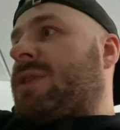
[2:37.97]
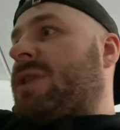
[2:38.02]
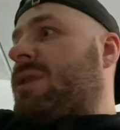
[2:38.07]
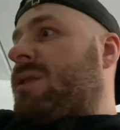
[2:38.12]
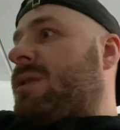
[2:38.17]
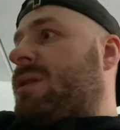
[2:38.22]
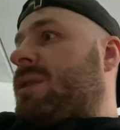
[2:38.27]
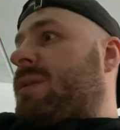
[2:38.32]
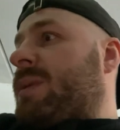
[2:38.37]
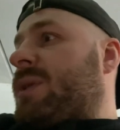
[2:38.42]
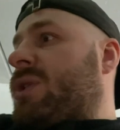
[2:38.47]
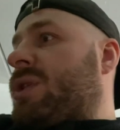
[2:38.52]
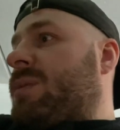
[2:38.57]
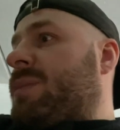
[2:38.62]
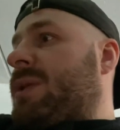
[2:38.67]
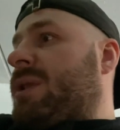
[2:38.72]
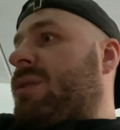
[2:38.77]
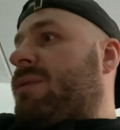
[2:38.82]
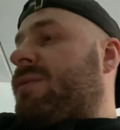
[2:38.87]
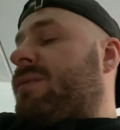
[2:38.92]
No
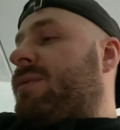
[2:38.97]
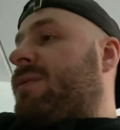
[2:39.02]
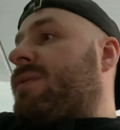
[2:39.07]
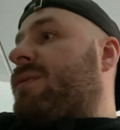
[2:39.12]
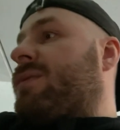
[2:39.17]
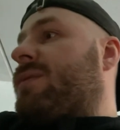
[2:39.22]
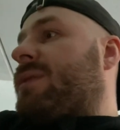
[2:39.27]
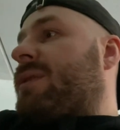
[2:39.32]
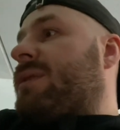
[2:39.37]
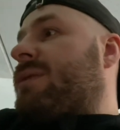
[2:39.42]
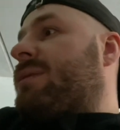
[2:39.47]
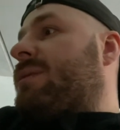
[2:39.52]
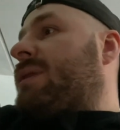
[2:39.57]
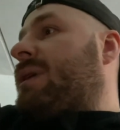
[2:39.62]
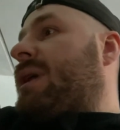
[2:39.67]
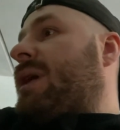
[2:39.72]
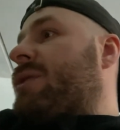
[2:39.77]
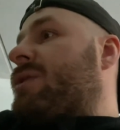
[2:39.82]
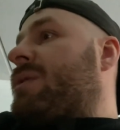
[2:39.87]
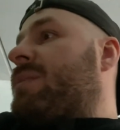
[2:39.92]
zobaczymy, no w
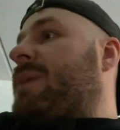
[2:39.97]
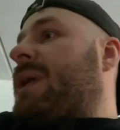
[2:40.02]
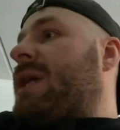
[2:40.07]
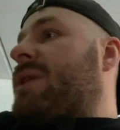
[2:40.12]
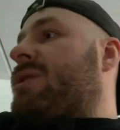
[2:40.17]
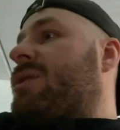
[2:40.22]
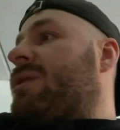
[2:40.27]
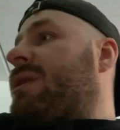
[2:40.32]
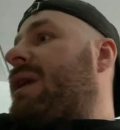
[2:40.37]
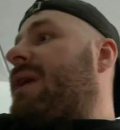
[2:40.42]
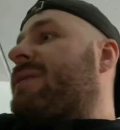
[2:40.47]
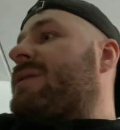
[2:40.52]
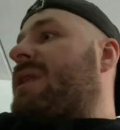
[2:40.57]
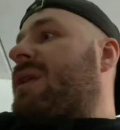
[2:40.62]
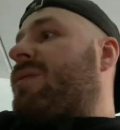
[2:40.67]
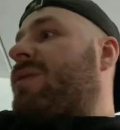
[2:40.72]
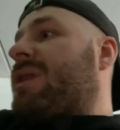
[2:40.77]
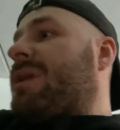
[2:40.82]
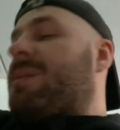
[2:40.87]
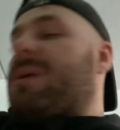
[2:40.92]
każdym razie, no jak
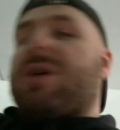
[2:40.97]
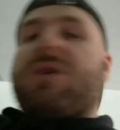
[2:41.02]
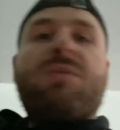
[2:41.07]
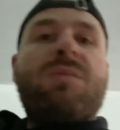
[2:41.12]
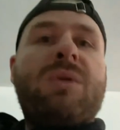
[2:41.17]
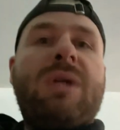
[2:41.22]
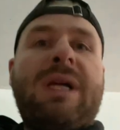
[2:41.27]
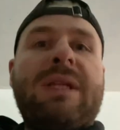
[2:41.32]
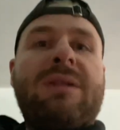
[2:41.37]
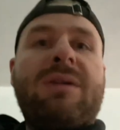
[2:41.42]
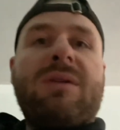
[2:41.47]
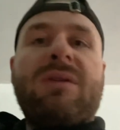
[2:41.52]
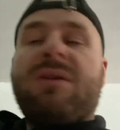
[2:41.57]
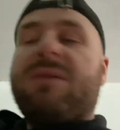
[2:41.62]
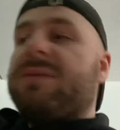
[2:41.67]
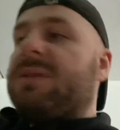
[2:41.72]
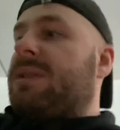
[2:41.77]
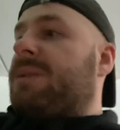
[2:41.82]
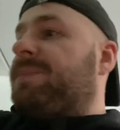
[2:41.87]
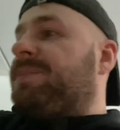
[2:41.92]
wstawię tam akumulator
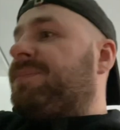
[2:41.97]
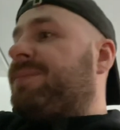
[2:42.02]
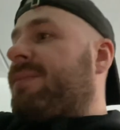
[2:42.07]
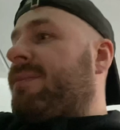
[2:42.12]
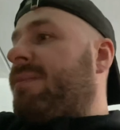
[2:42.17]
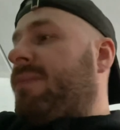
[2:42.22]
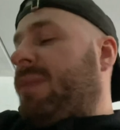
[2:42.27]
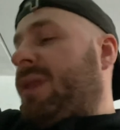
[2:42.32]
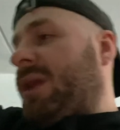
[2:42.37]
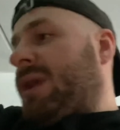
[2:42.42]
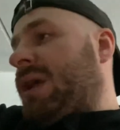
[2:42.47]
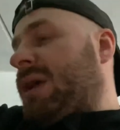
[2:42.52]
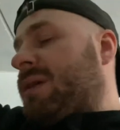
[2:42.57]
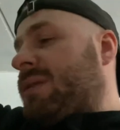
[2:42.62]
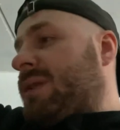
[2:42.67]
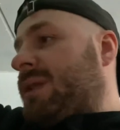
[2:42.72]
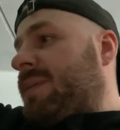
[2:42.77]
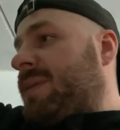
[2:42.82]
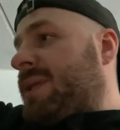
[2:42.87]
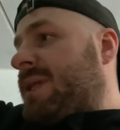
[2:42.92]
nowy, jak
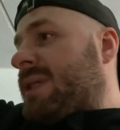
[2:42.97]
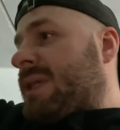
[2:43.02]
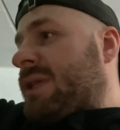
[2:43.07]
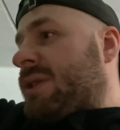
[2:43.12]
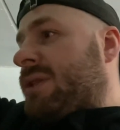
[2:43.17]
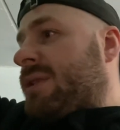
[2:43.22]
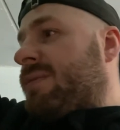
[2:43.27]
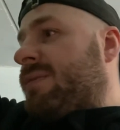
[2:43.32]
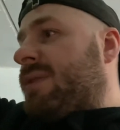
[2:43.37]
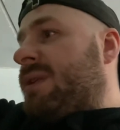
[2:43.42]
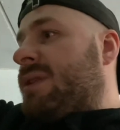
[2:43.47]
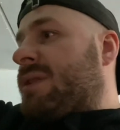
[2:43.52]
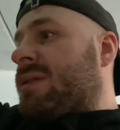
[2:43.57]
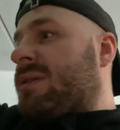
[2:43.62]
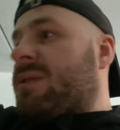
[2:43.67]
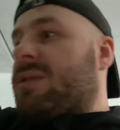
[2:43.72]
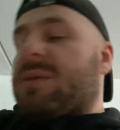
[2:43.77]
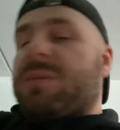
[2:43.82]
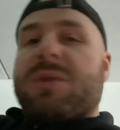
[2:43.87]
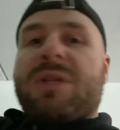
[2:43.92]
on sobie będzie stać na tym filcu,
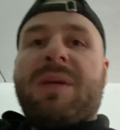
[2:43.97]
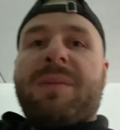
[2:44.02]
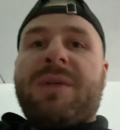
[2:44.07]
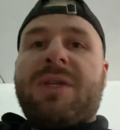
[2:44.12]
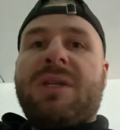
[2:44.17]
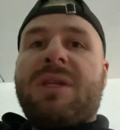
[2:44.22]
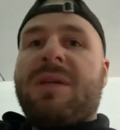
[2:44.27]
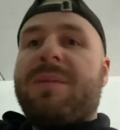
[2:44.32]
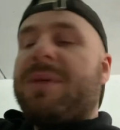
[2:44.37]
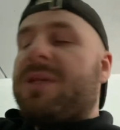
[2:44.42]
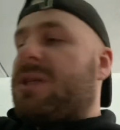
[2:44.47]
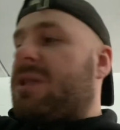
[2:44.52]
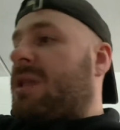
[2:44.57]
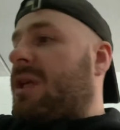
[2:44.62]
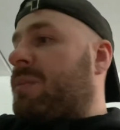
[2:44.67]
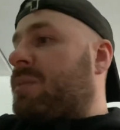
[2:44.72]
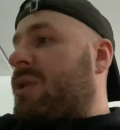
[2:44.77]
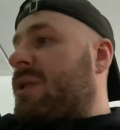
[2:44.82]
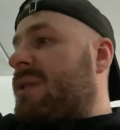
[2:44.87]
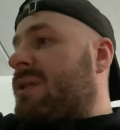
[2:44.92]
no to przynajmniej się nie będzie
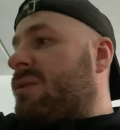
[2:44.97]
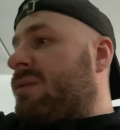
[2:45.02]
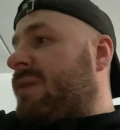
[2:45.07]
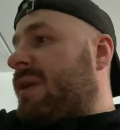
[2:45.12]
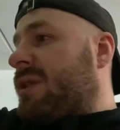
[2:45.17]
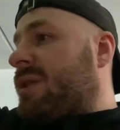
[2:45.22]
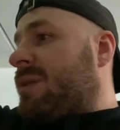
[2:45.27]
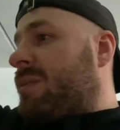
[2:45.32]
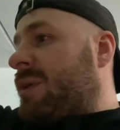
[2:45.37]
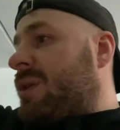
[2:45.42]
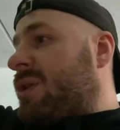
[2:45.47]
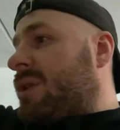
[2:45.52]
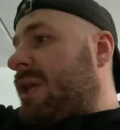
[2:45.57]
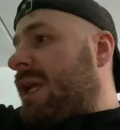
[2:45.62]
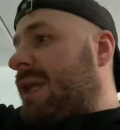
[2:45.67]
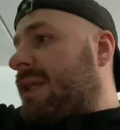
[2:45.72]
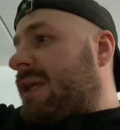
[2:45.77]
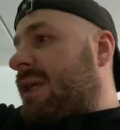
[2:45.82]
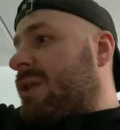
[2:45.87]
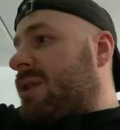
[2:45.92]
tak przesuwać, nie będzie
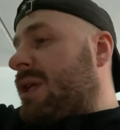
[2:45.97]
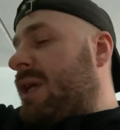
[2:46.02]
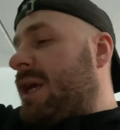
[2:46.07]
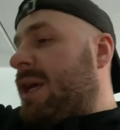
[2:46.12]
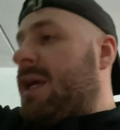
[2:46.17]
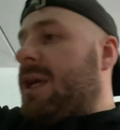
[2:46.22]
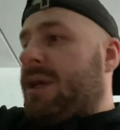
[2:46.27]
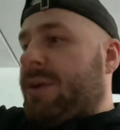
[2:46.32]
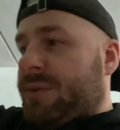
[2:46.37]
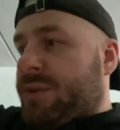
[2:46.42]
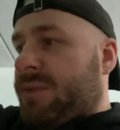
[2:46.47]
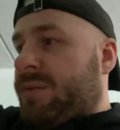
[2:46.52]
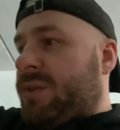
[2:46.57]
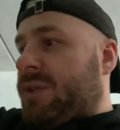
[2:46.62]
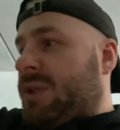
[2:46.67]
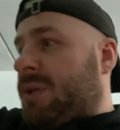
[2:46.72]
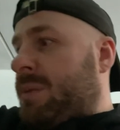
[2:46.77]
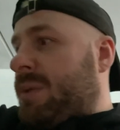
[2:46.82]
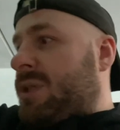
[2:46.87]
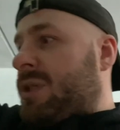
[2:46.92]
latać.
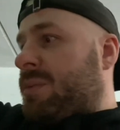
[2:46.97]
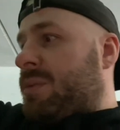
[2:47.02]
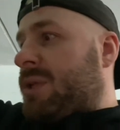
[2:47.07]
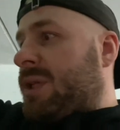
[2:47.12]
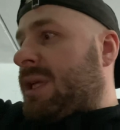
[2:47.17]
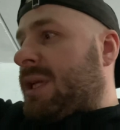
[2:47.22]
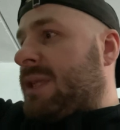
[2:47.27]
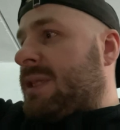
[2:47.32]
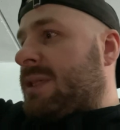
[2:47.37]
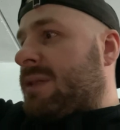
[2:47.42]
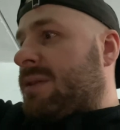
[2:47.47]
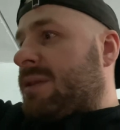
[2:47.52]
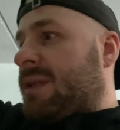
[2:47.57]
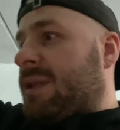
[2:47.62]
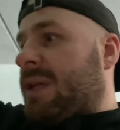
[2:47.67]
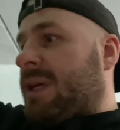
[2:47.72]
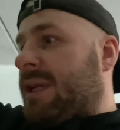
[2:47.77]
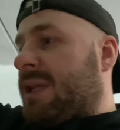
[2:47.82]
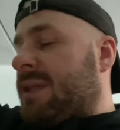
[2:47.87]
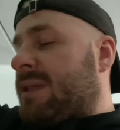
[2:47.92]
Oczywiście będzie przykręcony,
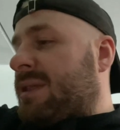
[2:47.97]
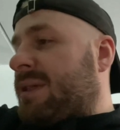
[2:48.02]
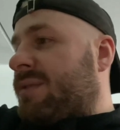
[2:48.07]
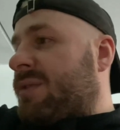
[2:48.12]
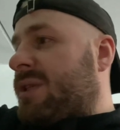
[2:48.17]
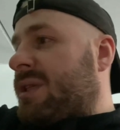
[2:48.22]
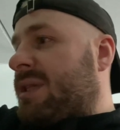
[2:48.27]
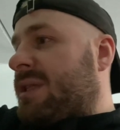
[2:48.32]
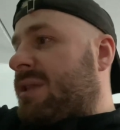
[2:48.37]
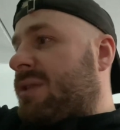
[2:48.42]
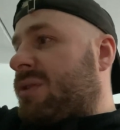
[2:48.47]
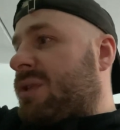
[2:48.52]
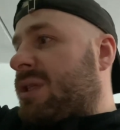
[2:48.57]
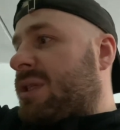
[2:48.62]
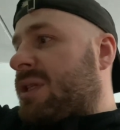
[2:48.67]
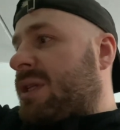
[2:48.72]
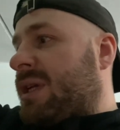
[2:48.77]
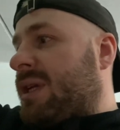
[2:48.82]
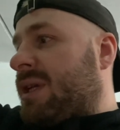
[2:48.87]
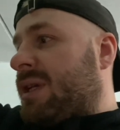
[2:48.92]
no ale to zawsze jest
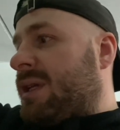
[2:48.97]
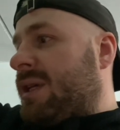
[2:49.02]
troszeczkę